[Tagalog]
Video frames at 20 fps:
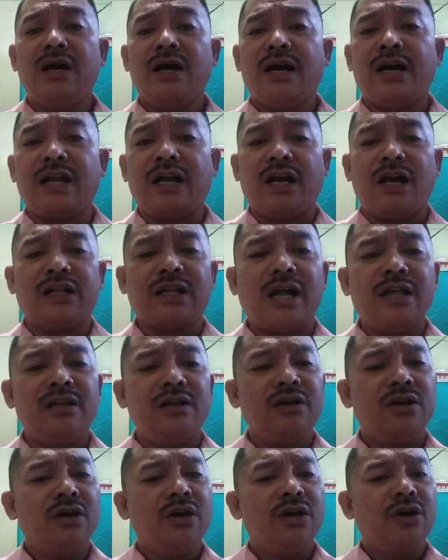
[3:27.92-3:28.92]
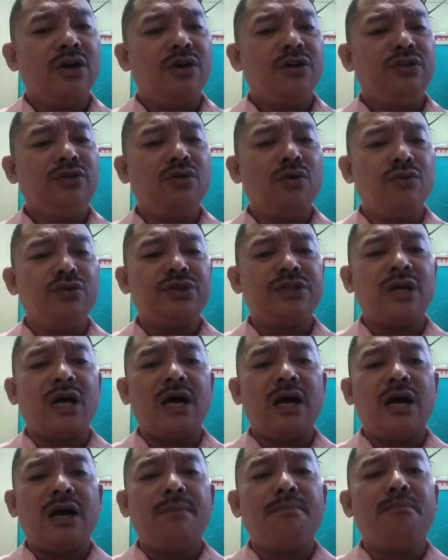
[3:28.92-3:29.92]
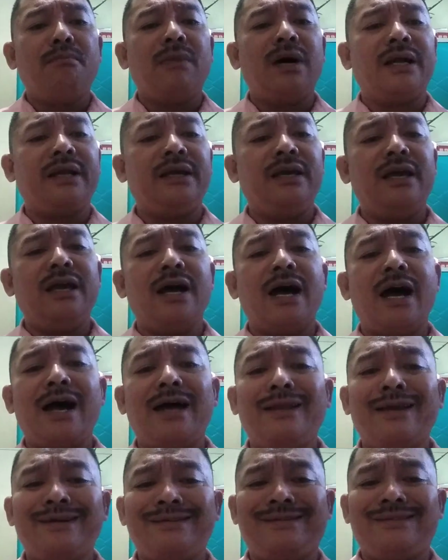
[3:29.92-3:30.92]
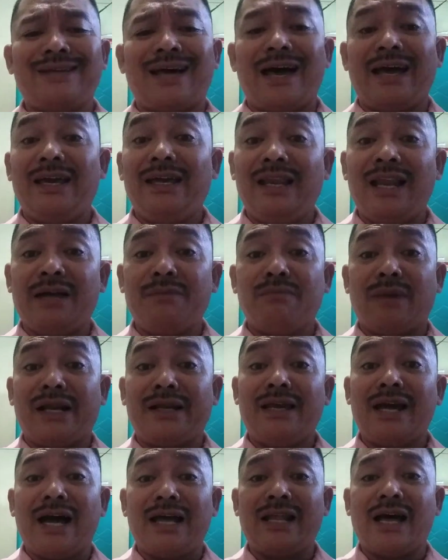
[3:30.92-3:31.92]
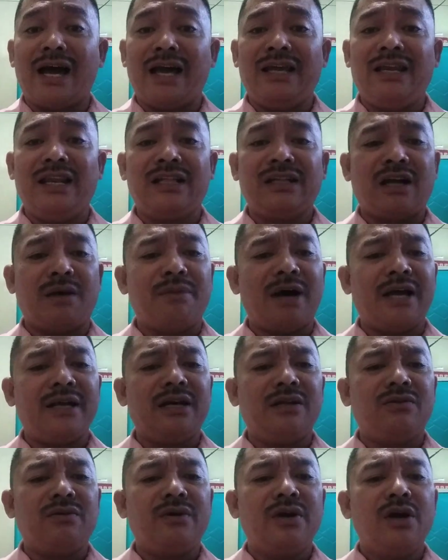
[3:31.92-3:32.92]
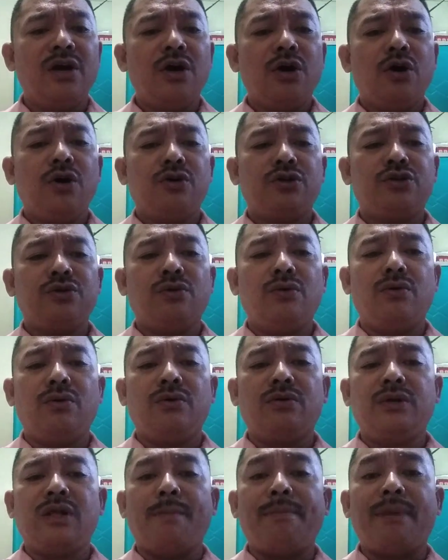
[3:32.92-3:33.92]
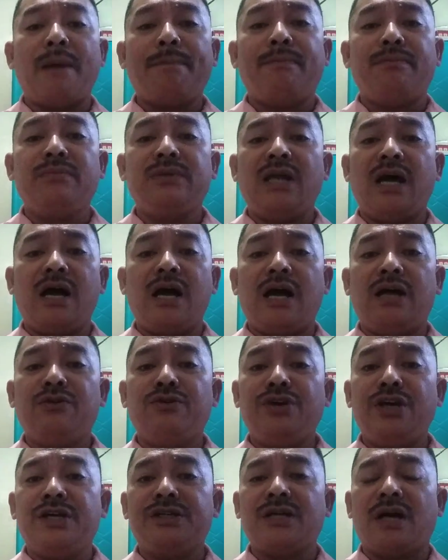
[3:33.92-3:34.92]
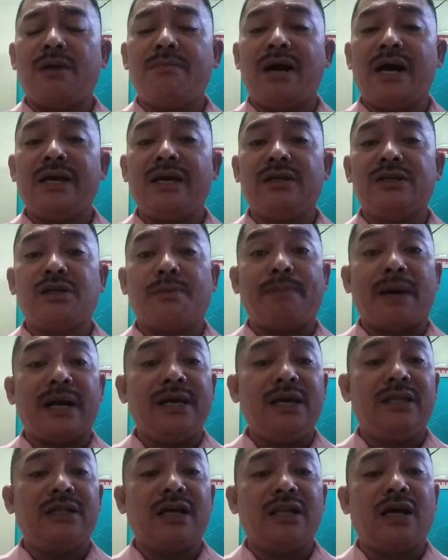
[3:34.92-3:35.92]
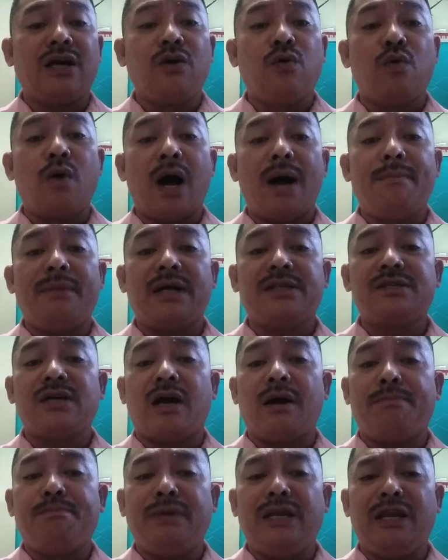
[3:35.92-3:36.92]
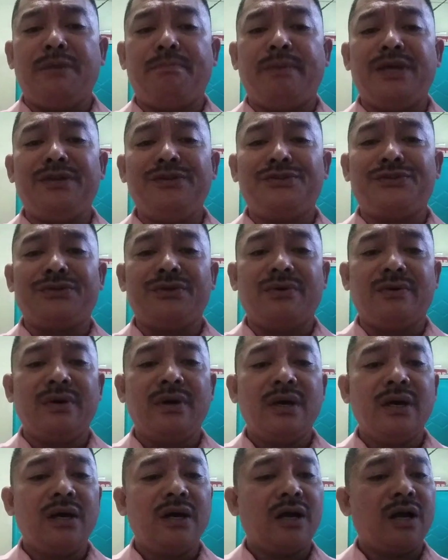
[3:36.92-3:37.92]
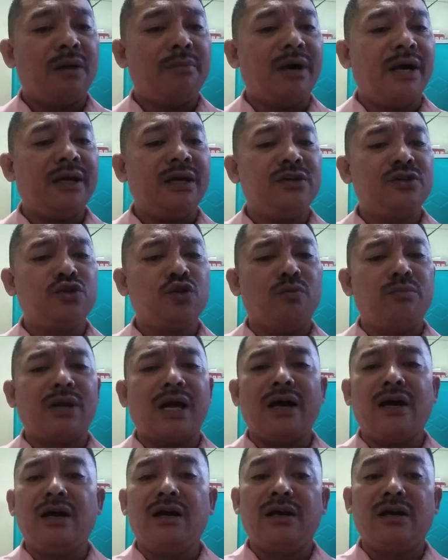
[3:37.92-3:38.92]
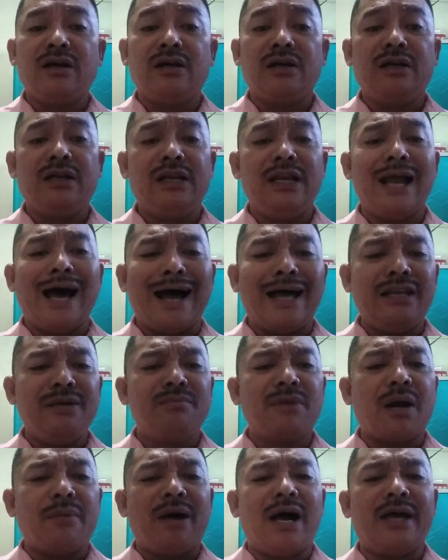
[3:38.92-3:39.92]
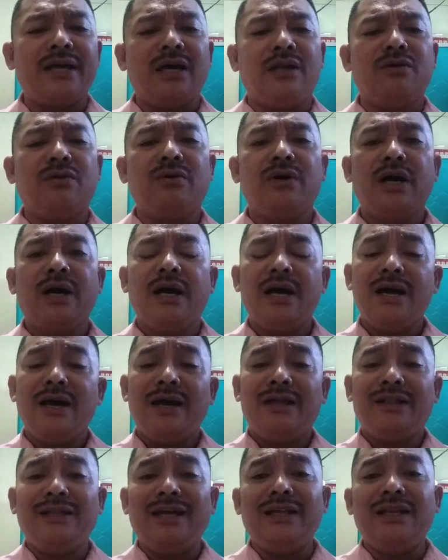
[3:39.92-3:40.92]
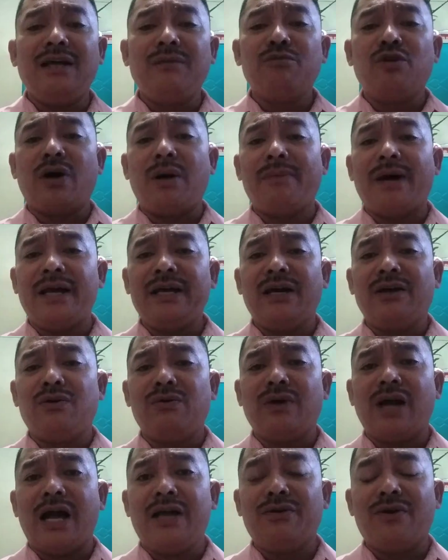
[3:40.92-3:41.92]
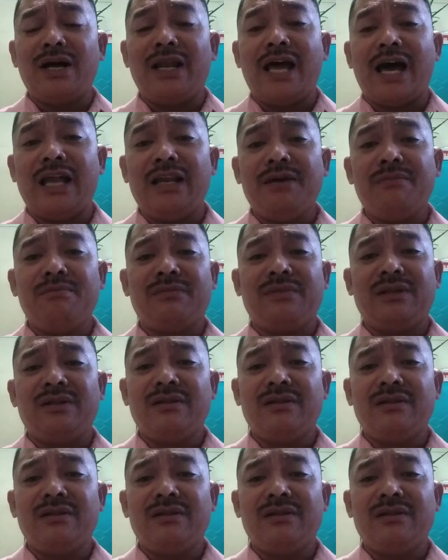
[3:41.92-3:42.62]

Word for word: karagatan doon sa Marianas Island, Mariana Island kabayan no. So napap na ano yan sa kabayan sa pagitan ng Guam at saka Philippines no. Kabayan sobrang lalim kabayan no. Tingnan mo kabayan kung gaano kalalim.